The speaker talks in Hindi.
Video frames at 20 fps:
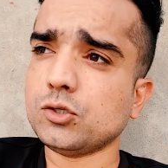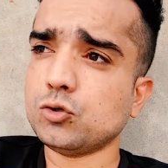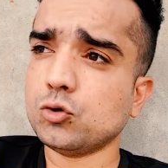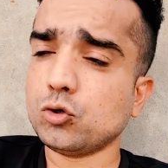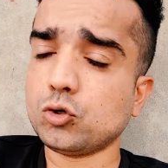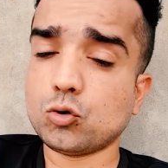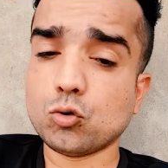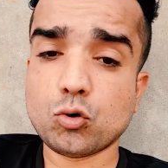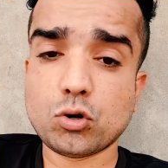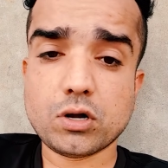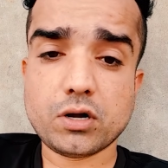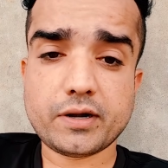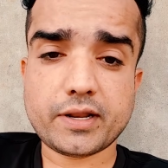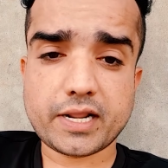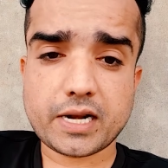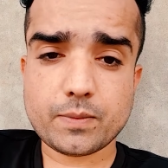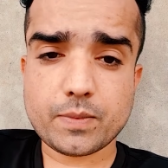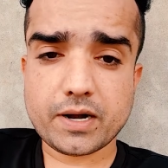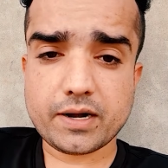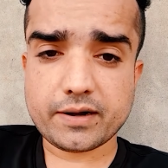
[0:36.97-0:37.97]
जो टोटल
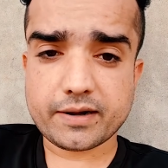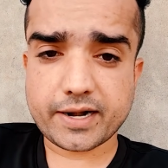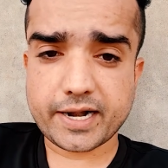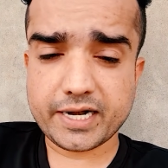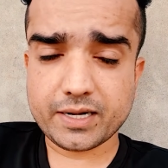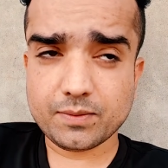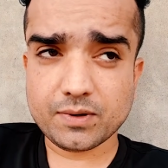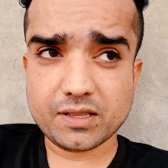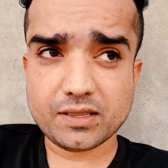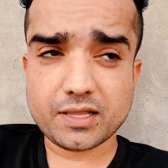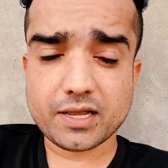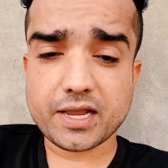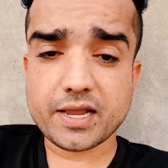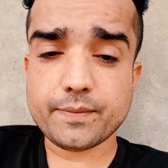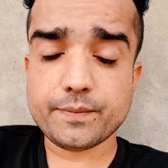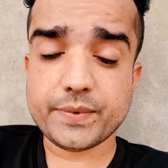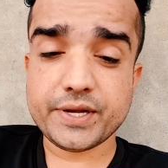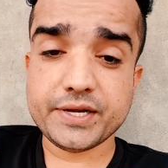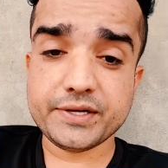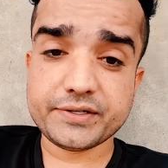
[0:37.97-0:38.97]
टेराबाइट राइट मिलता है
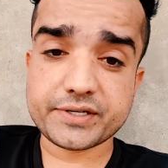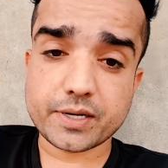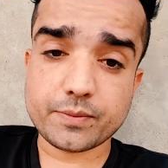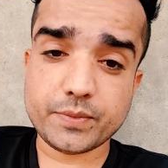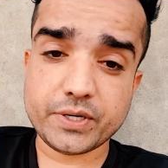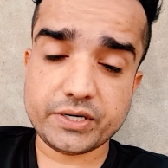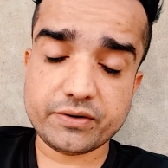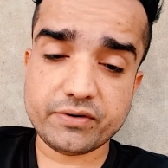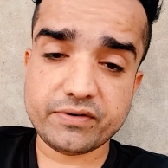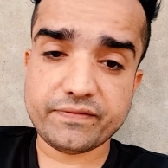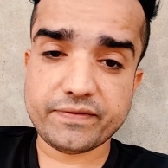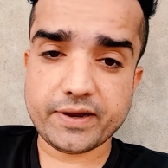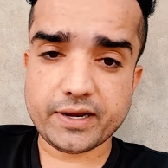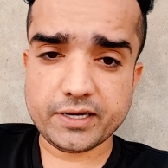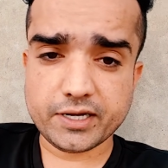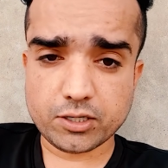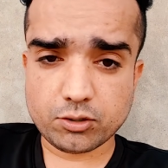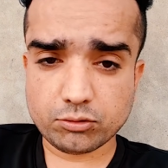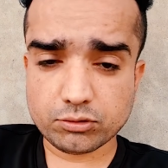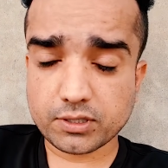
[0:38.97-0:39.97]
मीन टाइम बिटवीन
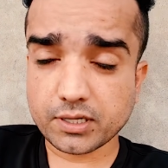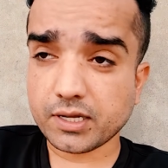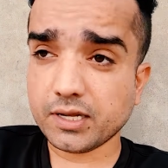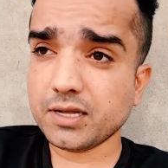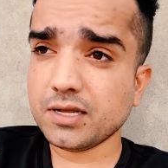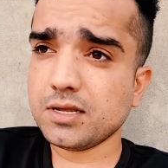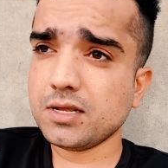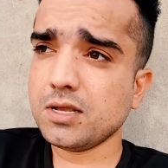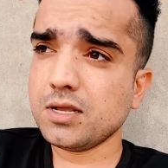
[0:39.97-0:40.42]
फेलियर होता है